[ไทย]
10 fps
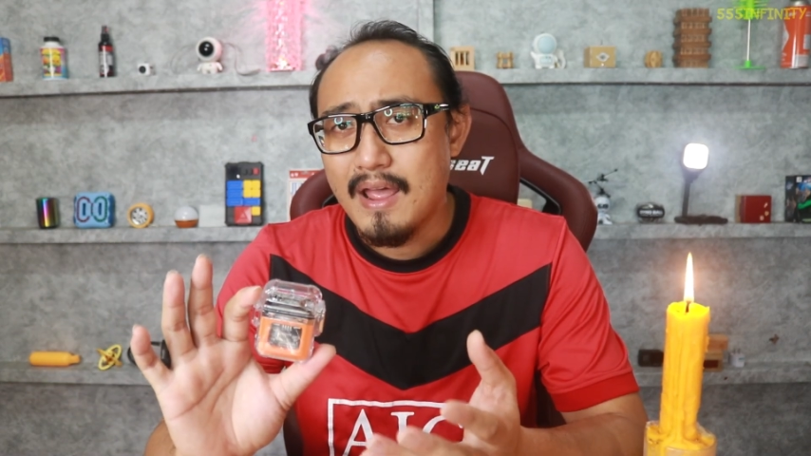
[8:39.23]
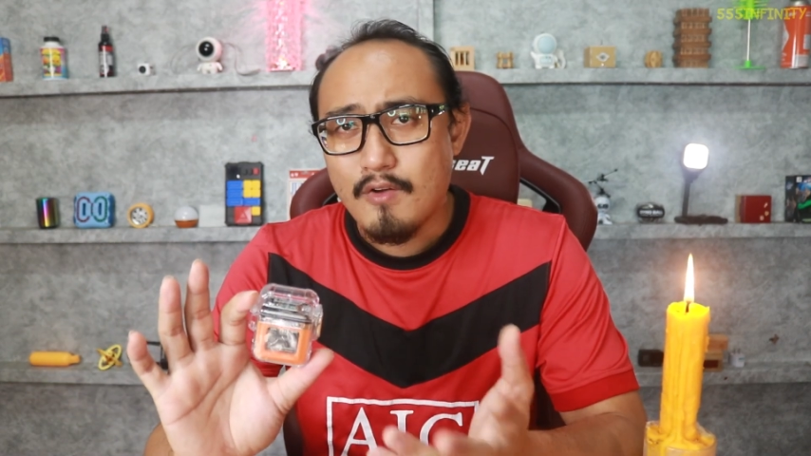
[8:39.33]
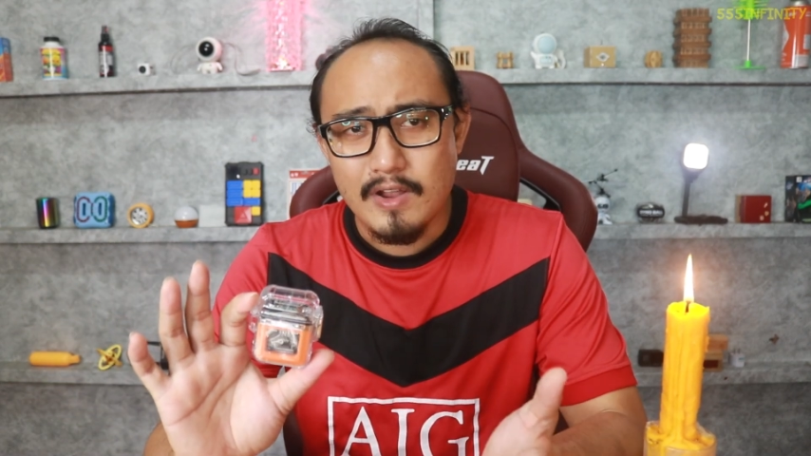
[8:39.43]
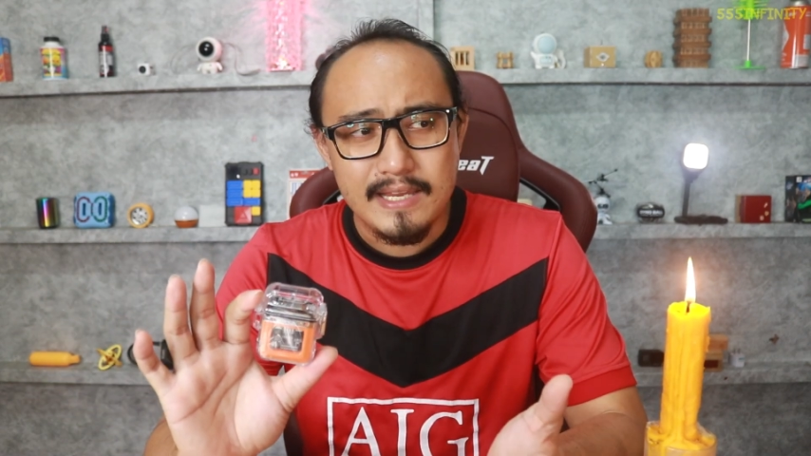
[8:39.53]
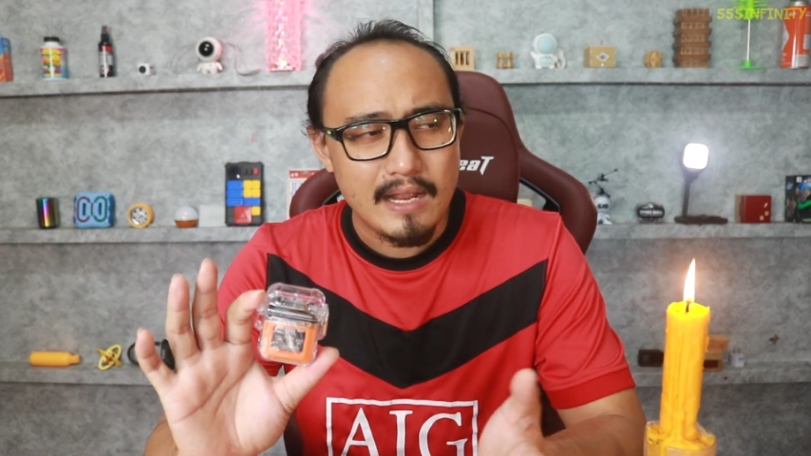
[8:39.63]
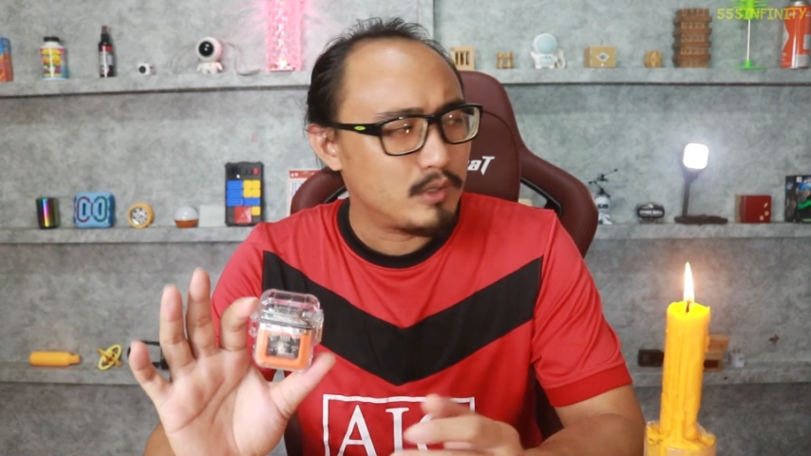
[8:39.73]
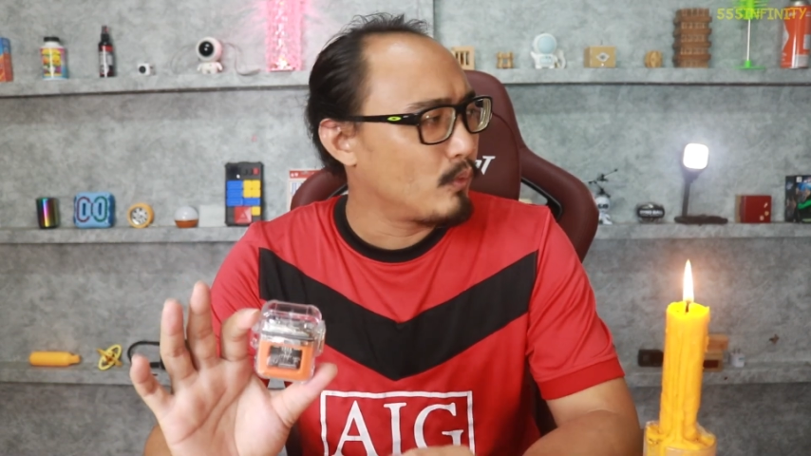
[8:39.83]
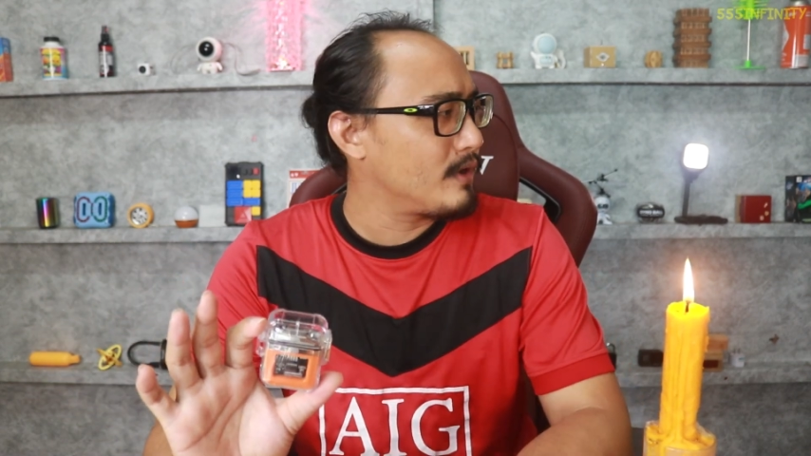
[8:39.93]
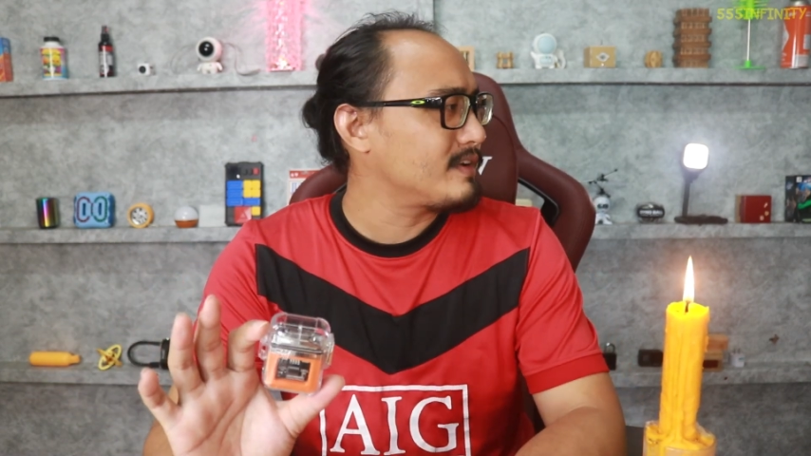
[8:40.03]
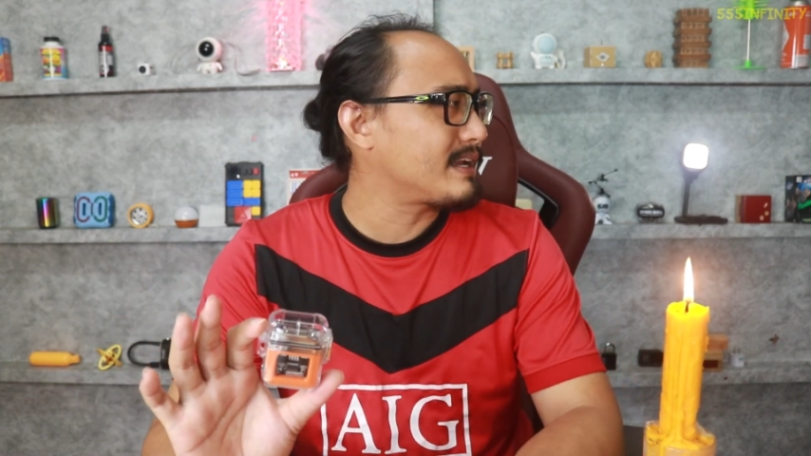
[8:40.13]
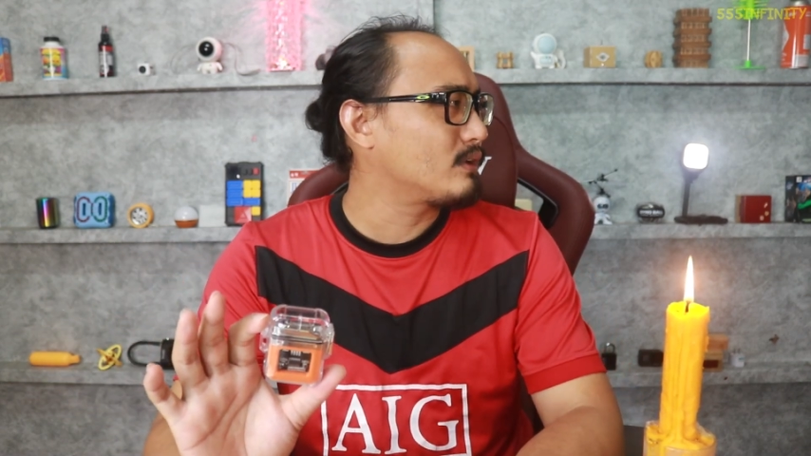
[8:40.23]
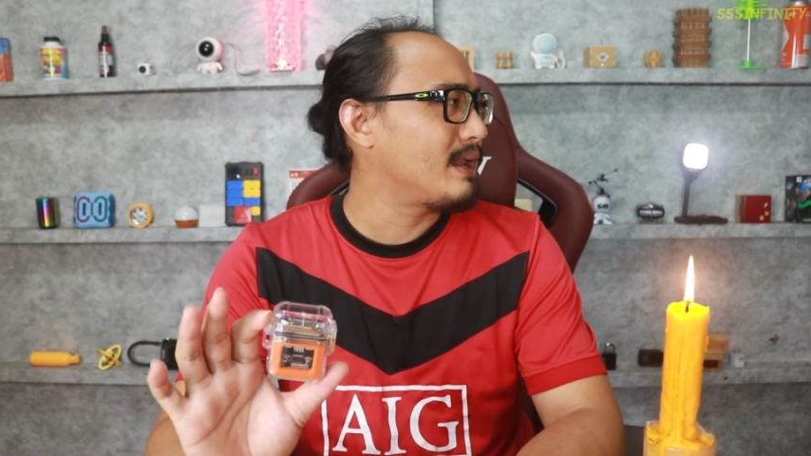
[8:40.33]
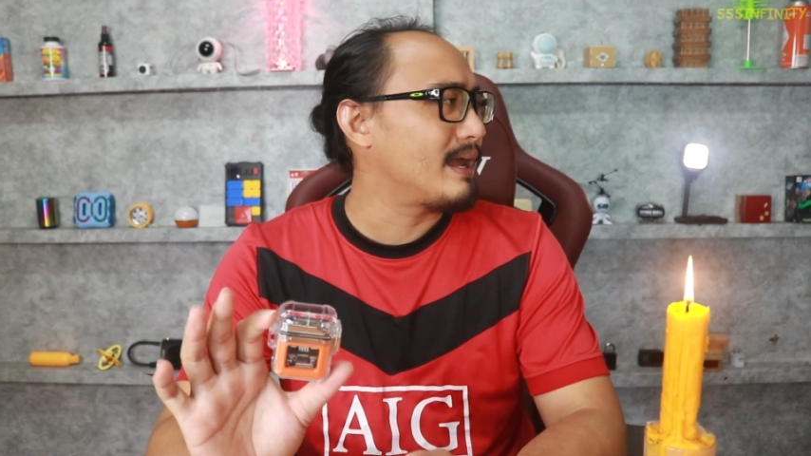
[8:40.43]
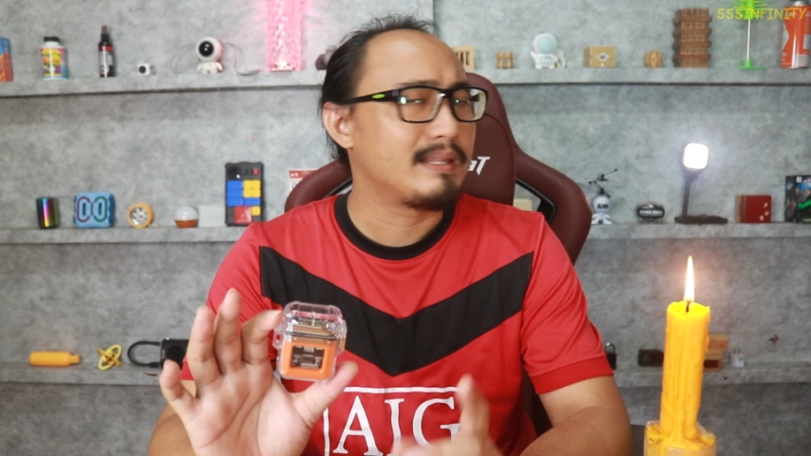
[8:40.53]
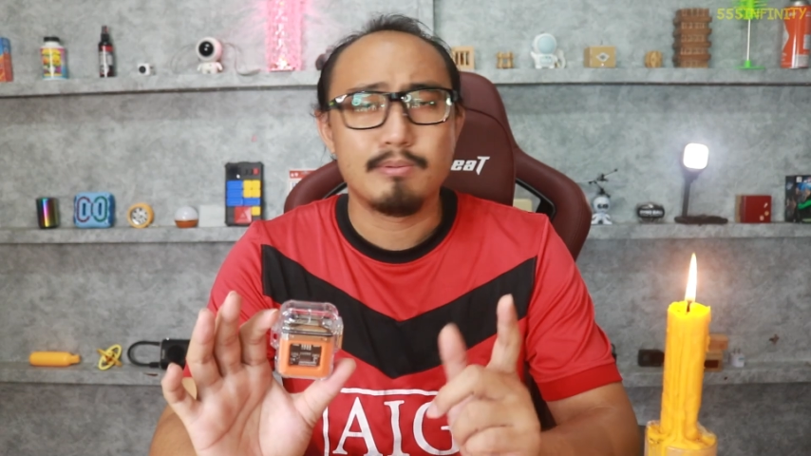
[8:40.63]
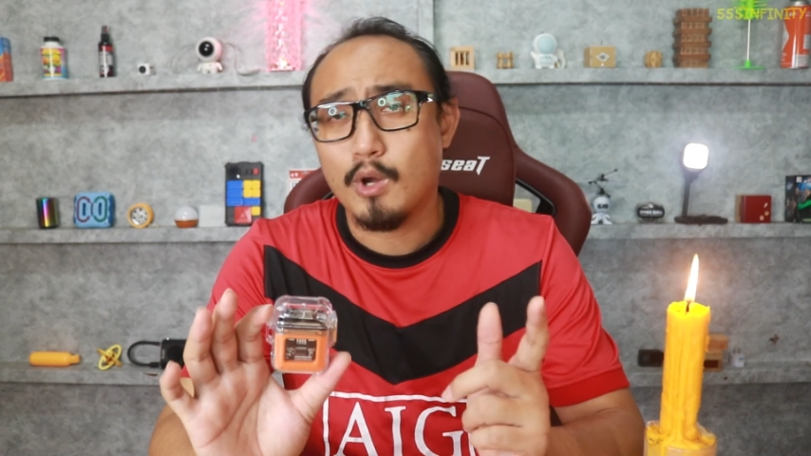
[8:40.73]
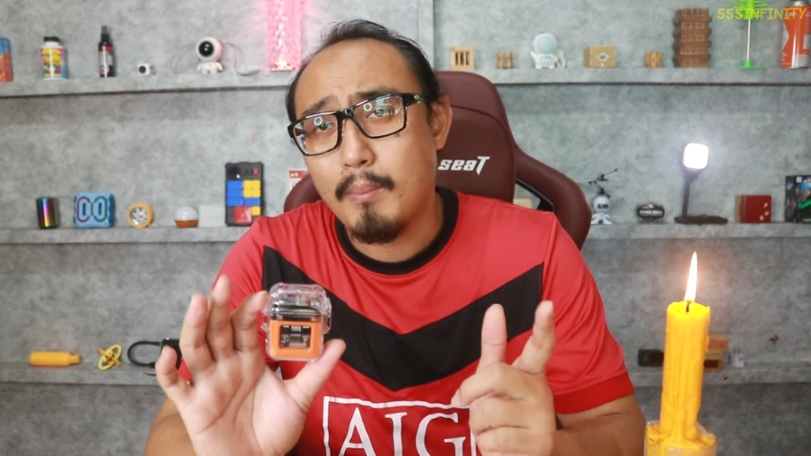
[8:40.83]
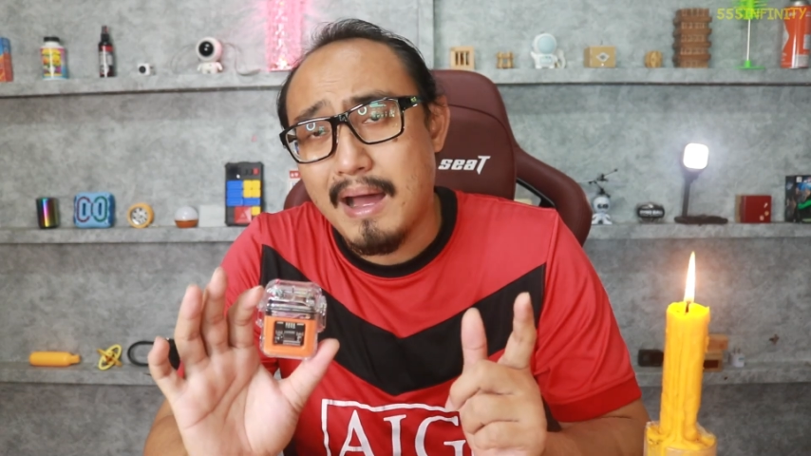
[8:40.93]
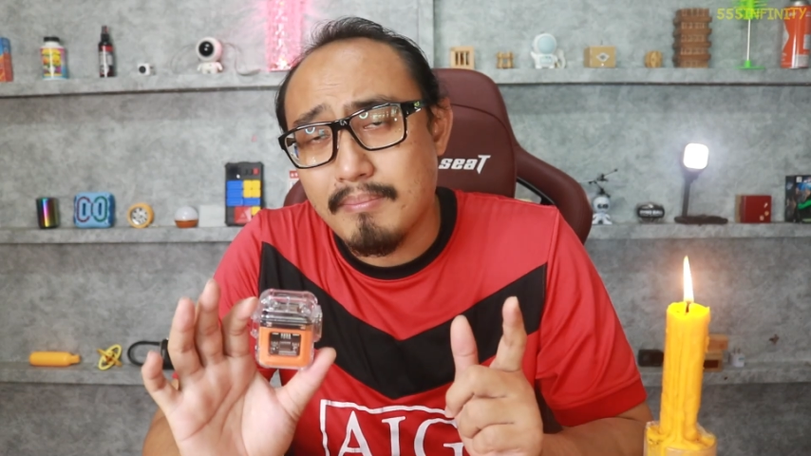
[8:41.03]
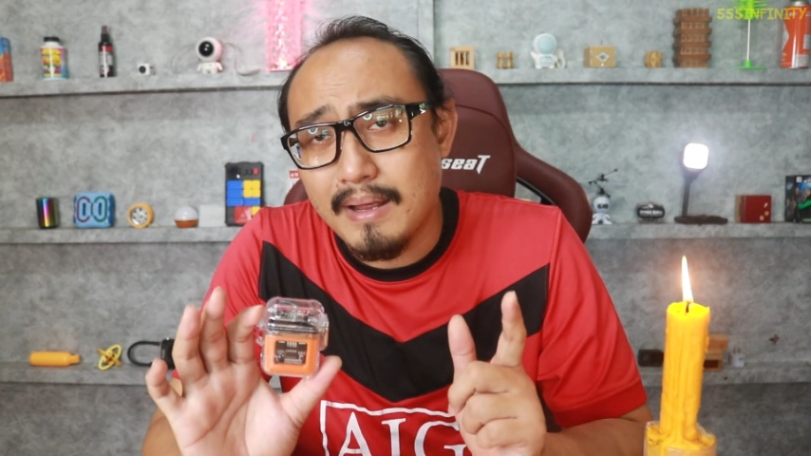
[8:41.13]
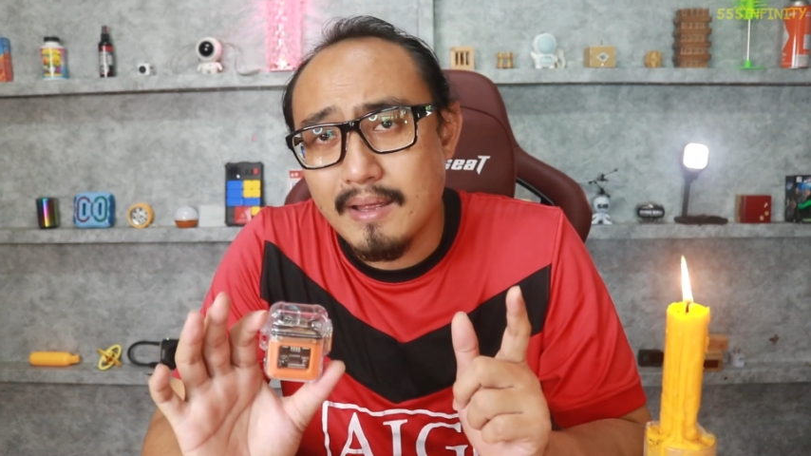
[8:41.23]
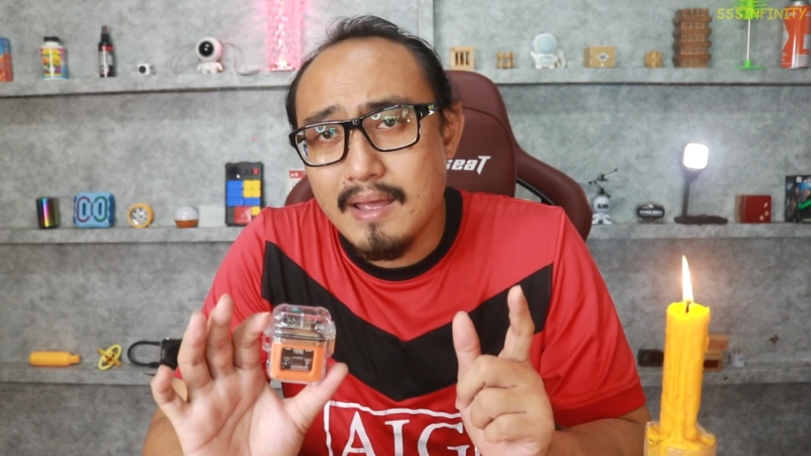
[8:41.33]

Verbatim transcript: ไฟแช็กทุกวันนี้ไฟแช็กเท่าไหร่12 บาทไหม